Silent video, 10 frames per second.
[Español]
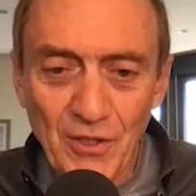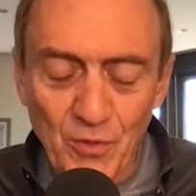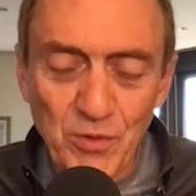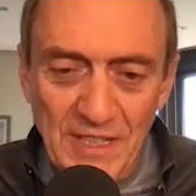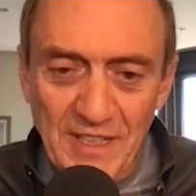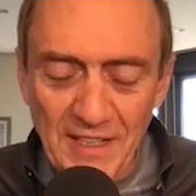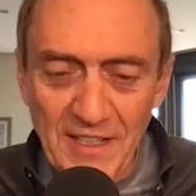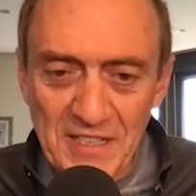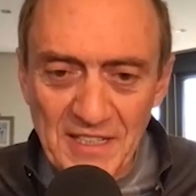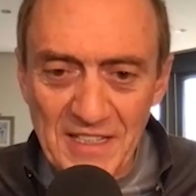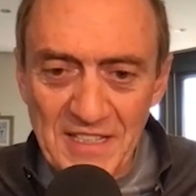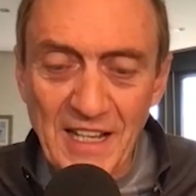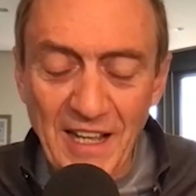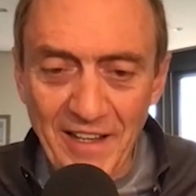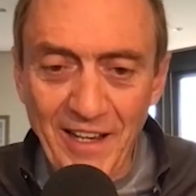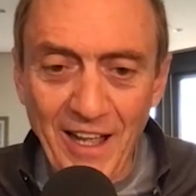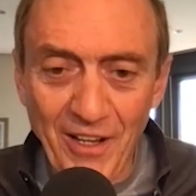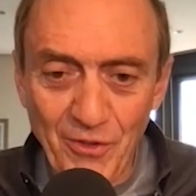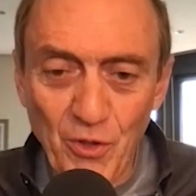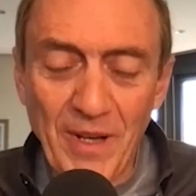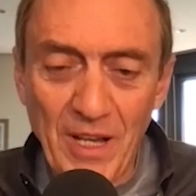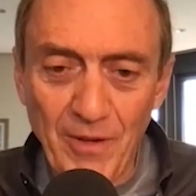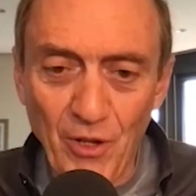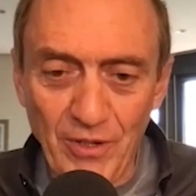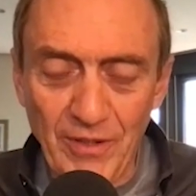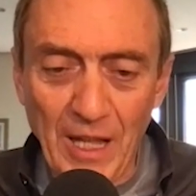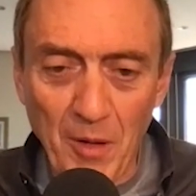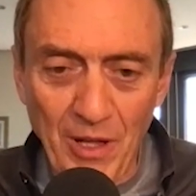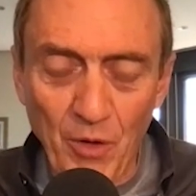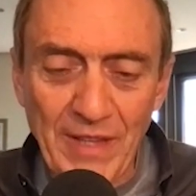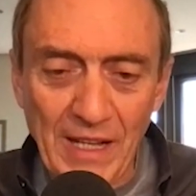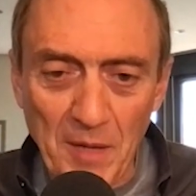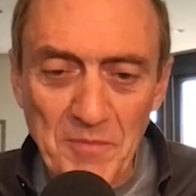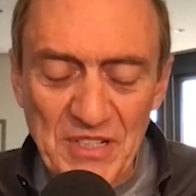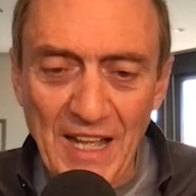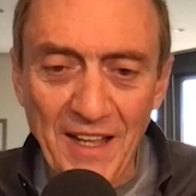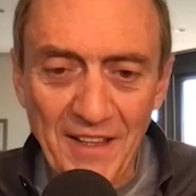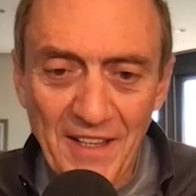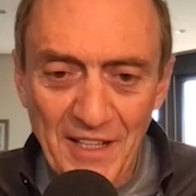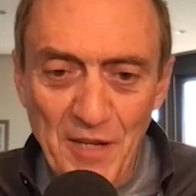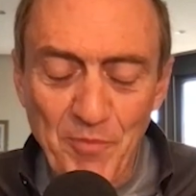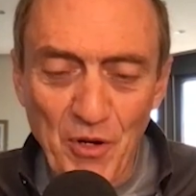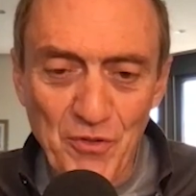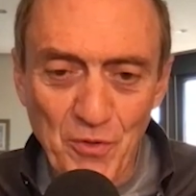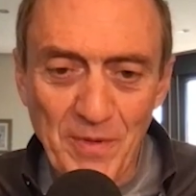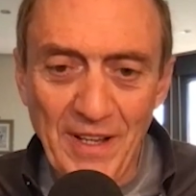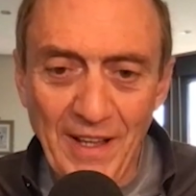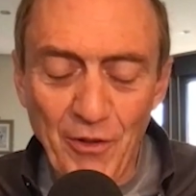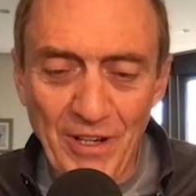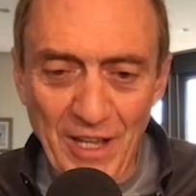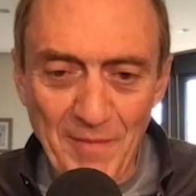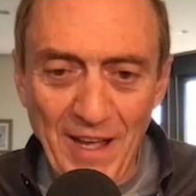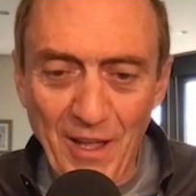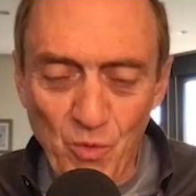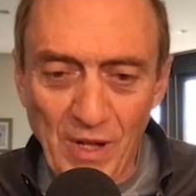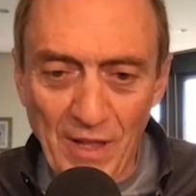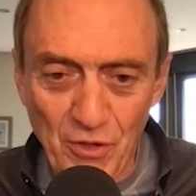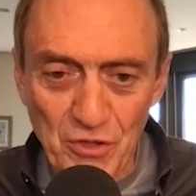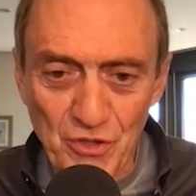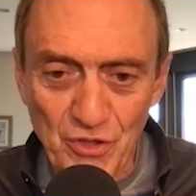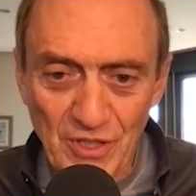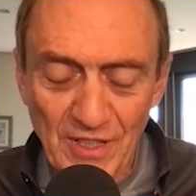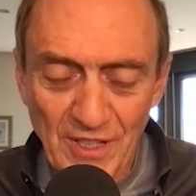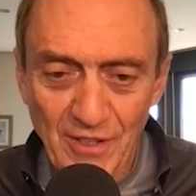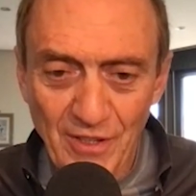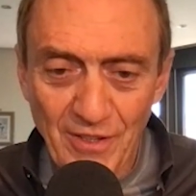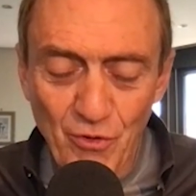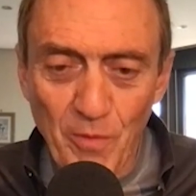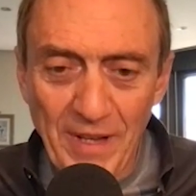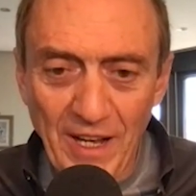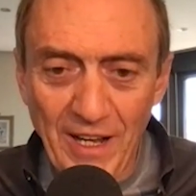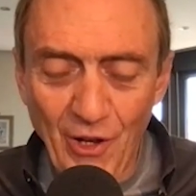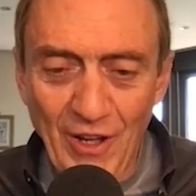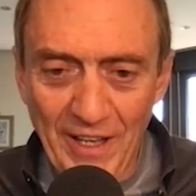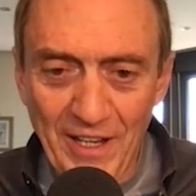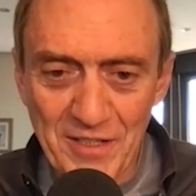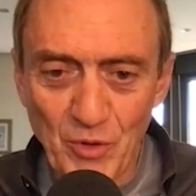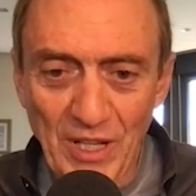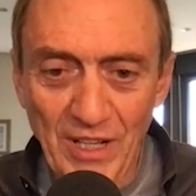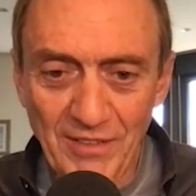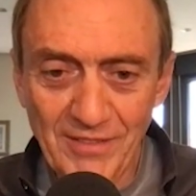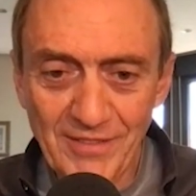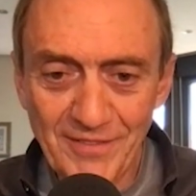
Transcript: ¿Tú te crees que si Garriga no hubiera llevado la onda Camsa y Pons no hubiera llegado a la Yamaha Ducados, no hubiera ganado Garriga ese mundial?